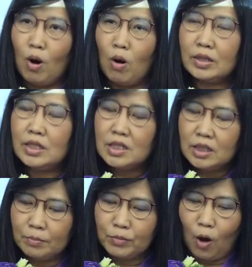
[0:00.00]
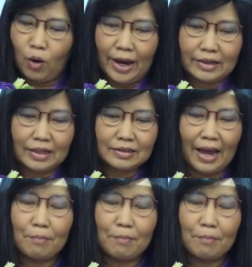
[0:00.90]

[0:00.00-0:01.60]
มองที่เชื่อมต่อกันตั้งแต่